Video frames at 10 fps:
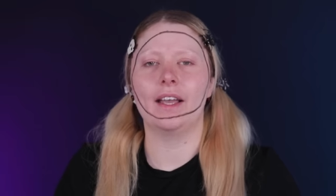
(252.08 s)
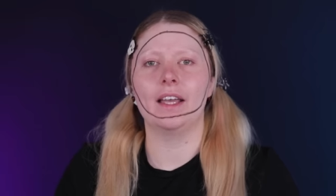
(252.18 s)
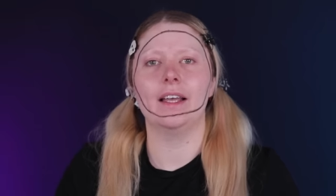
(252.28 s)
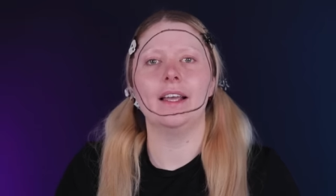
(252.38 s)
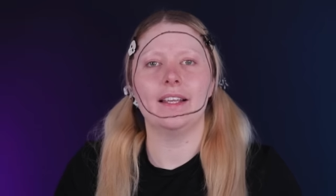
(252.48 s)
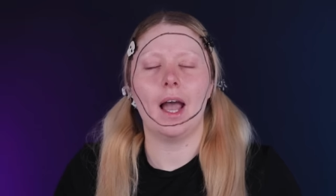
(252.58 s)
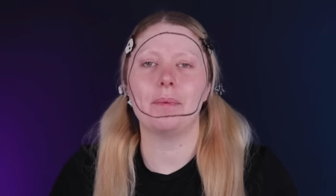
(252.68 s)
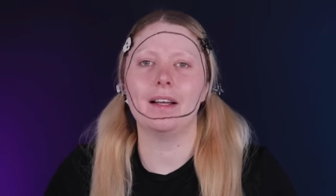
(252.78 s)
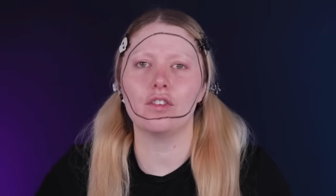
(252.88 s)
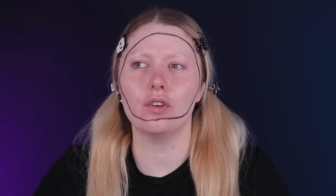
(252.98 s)
Okay, ich
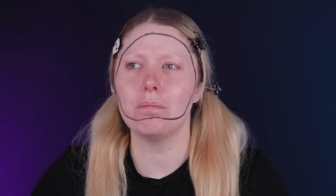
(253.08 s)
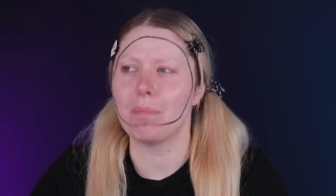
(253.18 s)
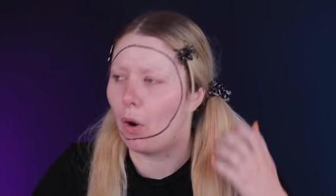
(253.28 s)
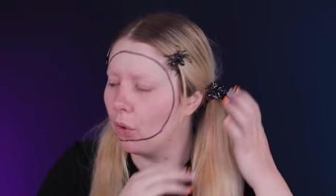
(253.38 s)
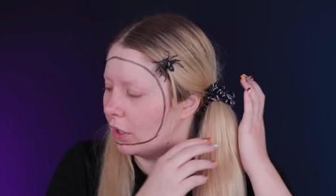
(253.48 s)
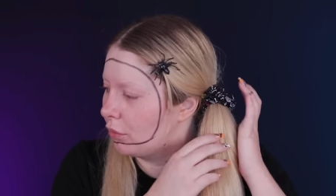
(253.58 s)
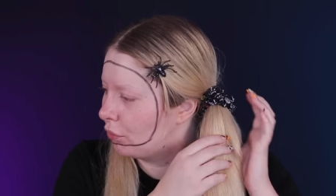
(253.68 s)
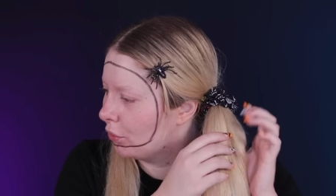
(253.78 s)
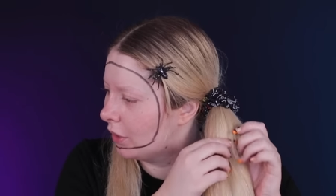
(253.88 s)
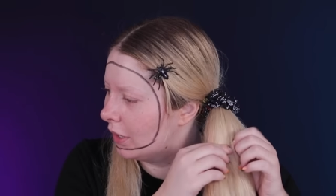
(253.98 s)
habe gerade so so ein
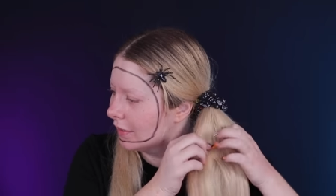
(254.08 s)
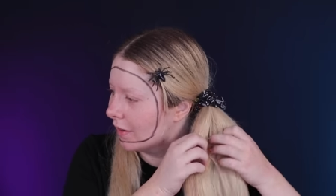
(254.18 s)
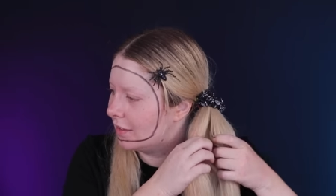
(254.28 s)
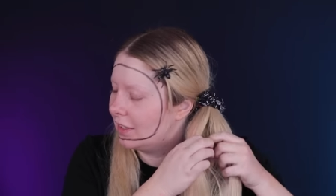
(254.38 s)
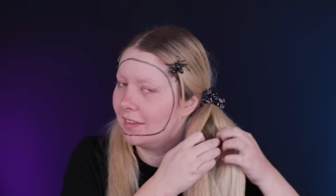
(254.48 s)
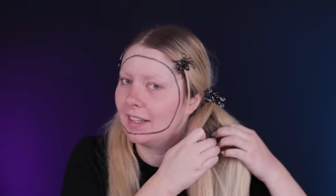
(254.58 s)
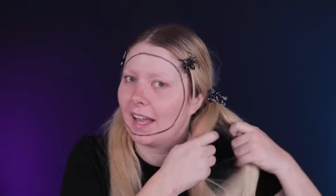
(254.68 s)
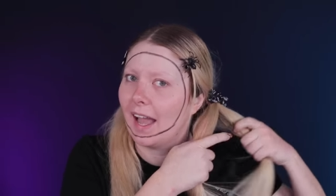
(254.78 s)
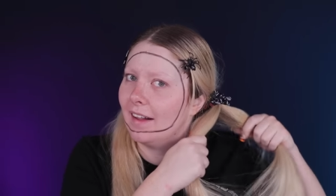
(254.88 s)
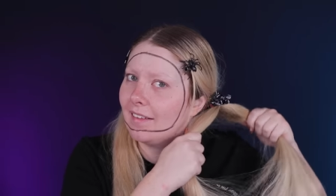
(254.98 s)
Bauchgefühl, dass ich diesen
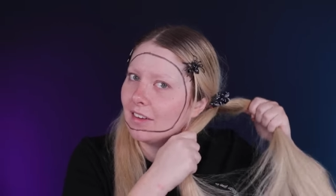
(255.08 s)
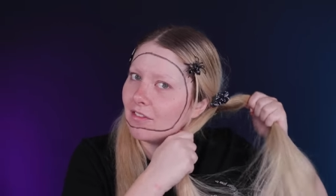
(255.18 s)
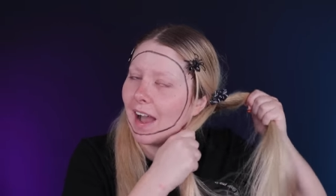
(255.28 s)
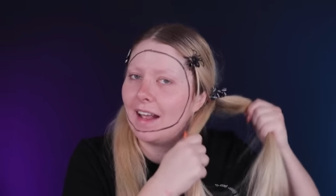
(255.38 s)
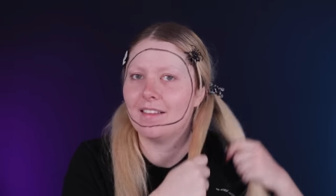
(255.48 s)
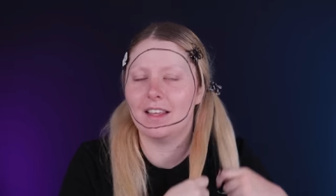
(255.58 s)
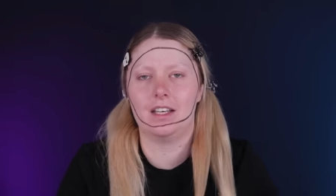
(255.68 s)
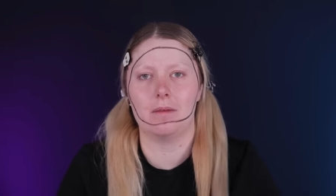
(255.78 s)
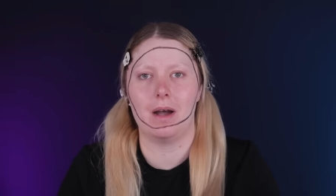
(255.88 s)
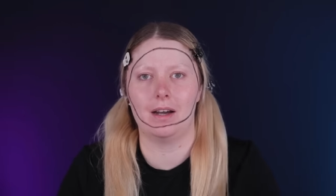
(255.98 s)
Kreis in weiß
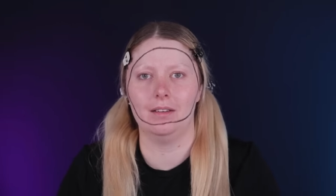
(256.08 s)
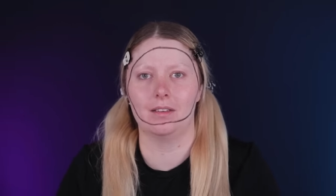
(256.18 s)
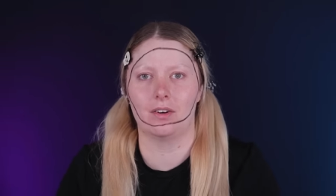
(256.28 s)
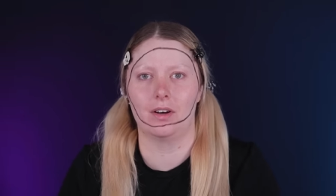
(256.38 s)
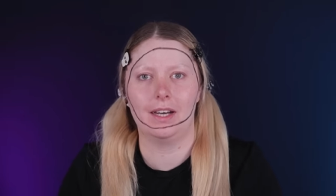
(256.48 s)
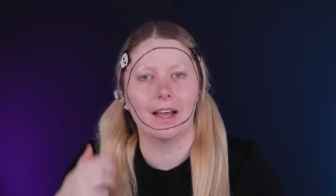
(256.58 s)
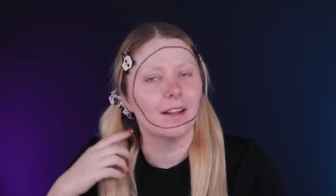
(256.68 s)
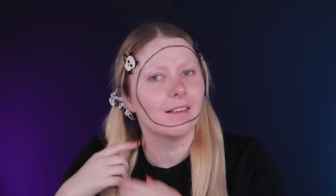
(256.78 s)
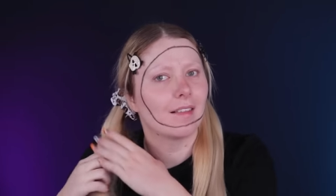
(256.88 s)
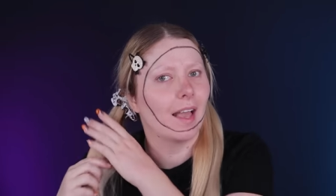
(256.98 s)
hätte machen sollen. Kann
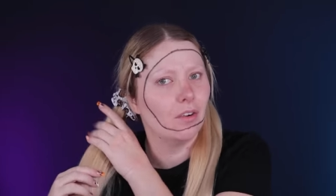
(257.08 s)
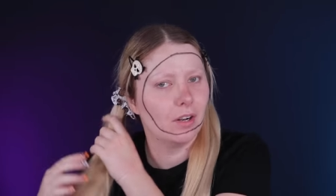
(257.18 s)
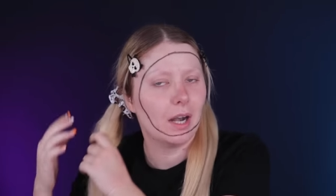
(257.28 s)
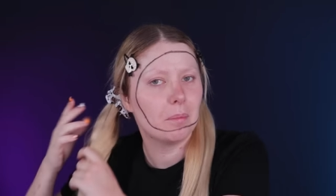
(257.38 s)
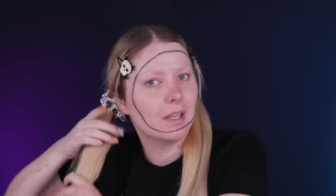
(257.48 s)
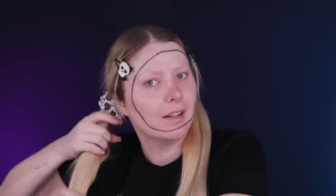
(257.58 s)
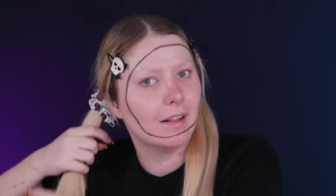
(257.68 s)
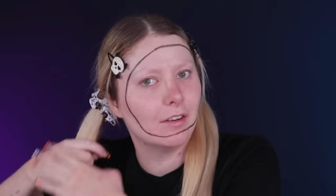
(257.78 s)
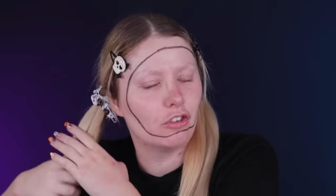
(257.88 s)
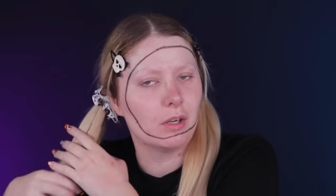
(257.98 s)
das sein? Oder glaubt ihr,
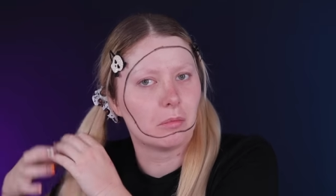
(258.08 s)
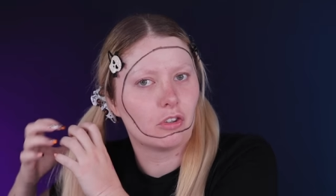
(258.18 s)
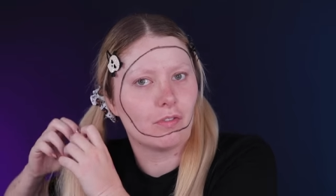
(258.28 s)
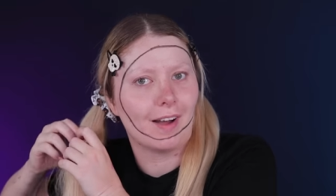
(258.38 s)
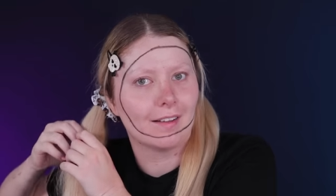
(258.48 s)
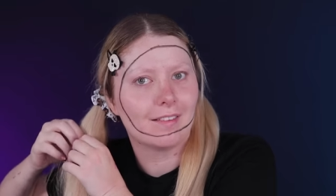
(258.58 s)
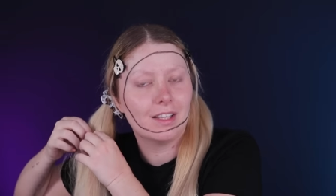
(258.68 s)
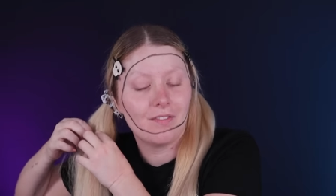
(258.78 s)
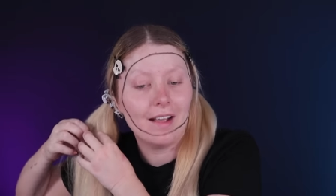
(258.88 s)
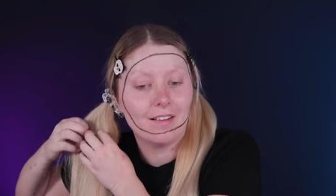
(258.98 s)
es stimmt schwarz?
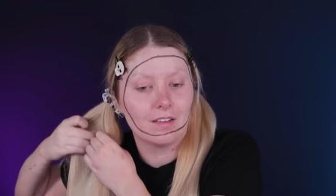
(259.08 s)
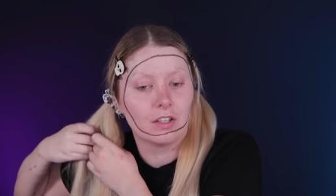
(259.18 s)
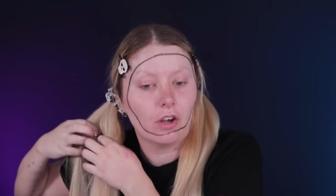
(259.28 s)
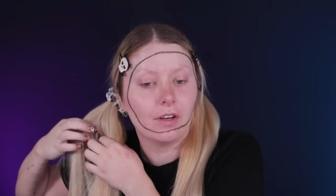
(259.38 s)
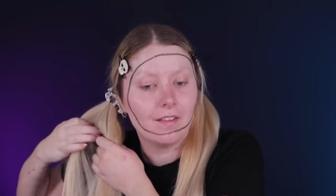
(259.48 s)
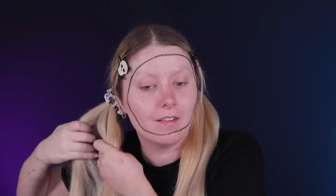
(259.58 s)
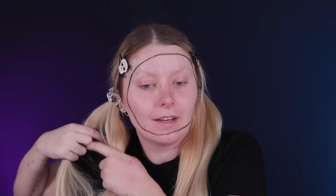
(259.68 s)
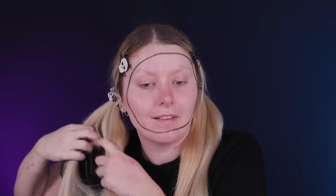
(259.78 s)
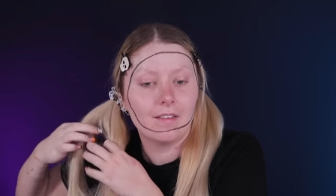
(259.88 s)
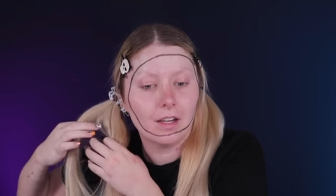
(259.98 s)
Ich weiß es nicht. Schau, das ist,
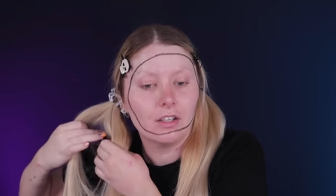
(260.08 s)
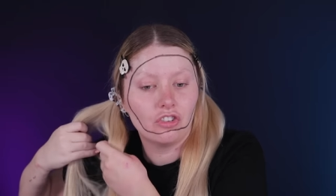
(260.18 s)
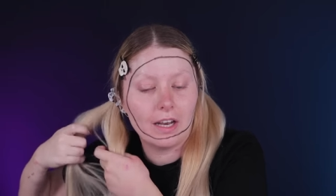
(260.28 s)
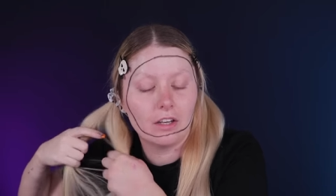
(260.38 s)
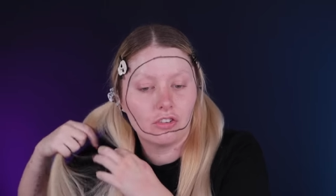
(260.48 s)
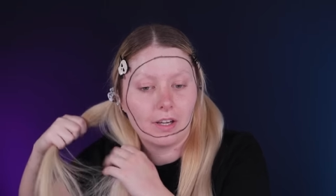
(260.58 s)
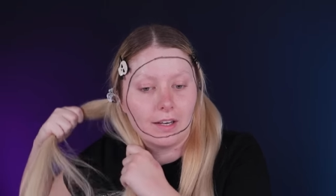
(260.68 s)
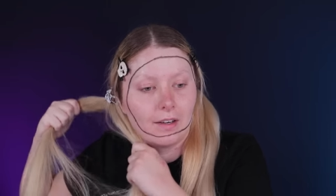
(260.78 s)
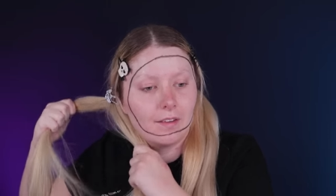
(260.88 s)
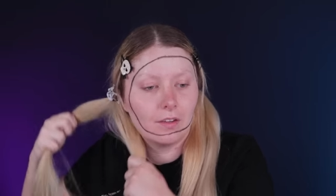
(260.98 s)
das ist ja die Challenge
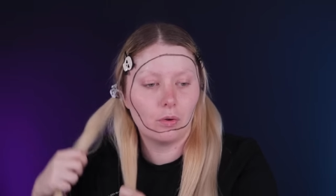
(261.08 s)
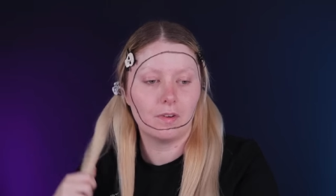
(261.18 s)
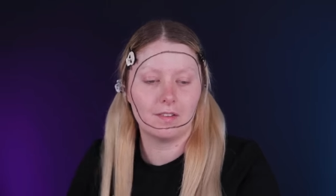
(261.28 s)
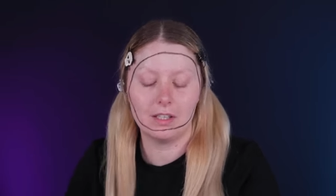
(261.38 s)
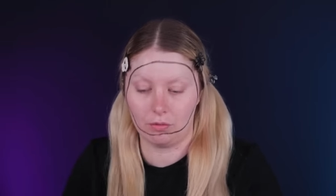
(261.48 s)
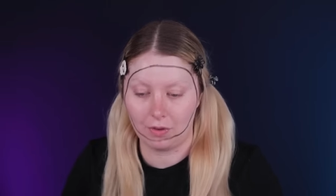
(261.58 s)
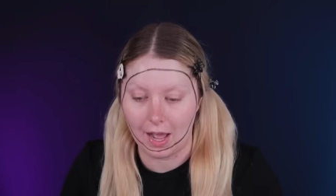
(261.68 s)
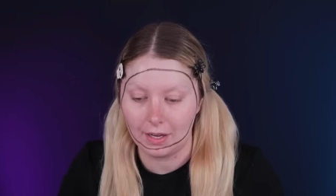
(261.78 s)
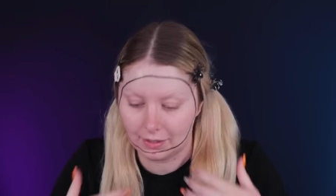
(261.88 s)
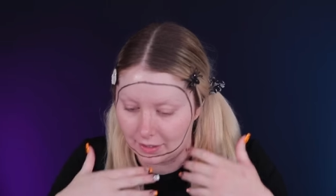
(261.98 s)
daran, dass ich sowas nicht
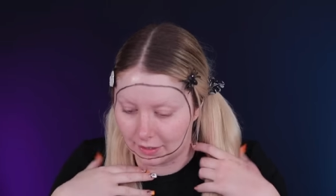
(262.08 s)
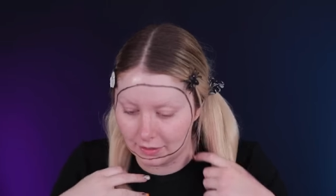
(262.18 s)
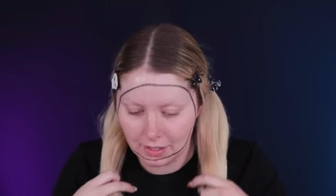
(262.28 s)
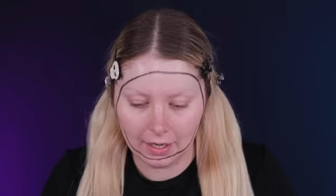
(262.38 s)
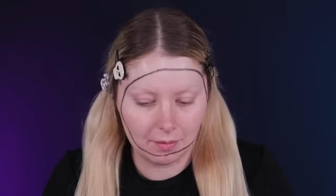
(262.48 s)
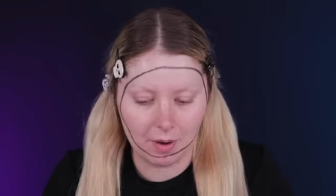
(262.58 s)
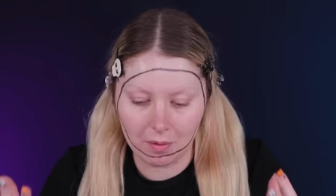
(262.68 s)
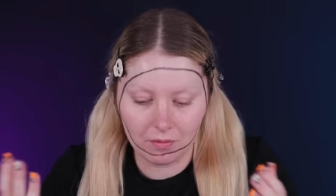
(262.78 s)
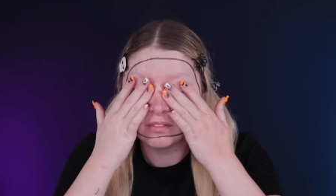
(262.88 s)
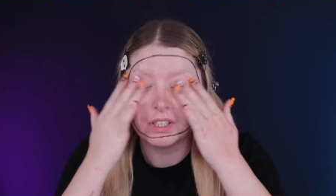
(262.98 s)
fragen kann. Ähm,
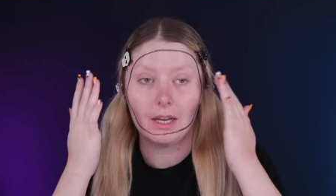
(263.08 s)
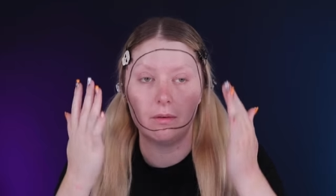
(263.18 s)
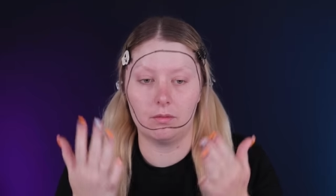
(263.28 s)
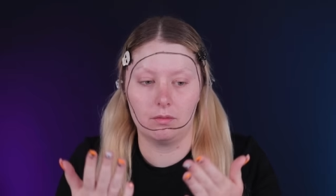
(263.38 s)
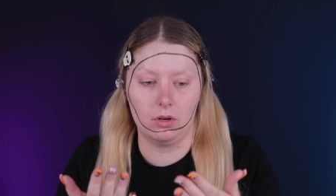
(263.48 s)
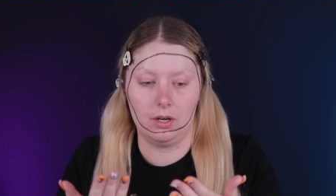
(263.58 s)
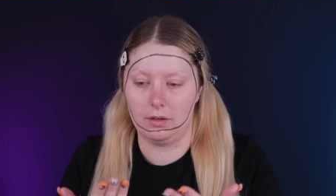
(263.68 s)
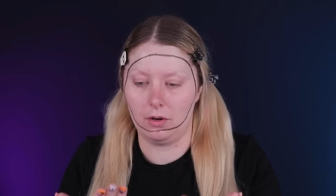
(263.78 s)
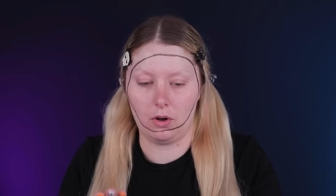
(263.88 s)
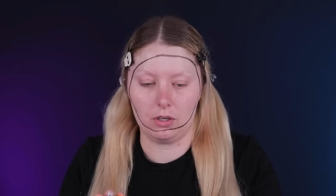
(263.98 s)
aber wir nehmen... Oh,
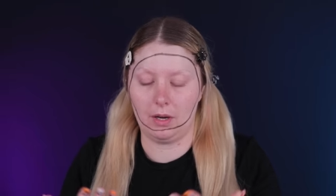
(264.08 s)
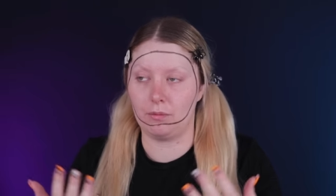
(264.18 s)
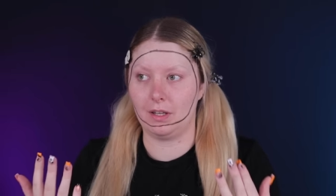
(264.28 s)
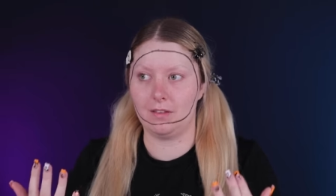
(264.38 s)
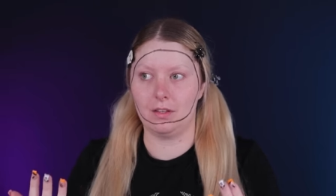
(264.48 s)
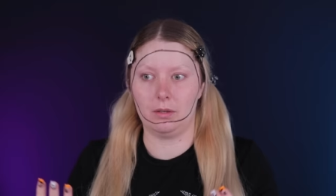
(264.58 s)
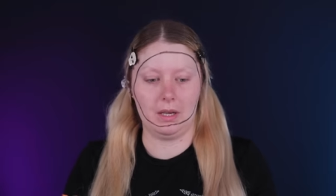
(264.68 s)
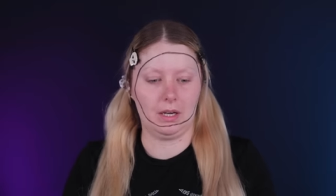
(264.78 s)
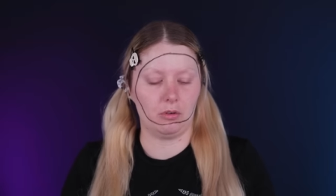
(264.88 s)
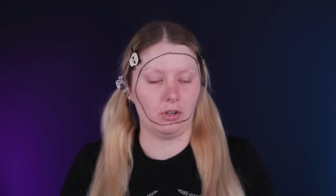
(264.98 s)
oh Gott, ich habe vergessen, dass ich
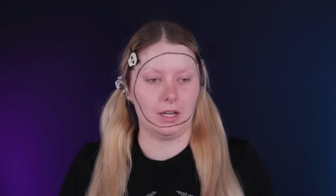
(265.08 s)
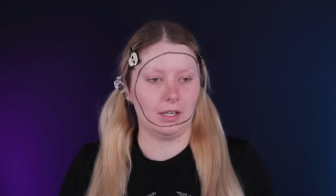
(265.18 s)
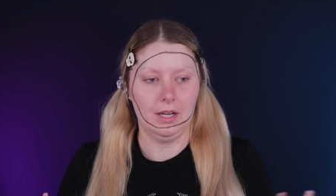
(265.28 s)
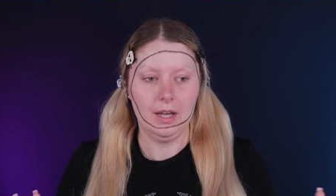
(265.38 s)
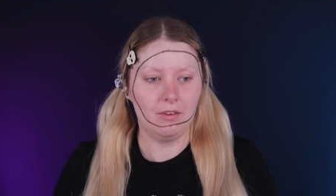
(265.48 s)
Make-up schon trage.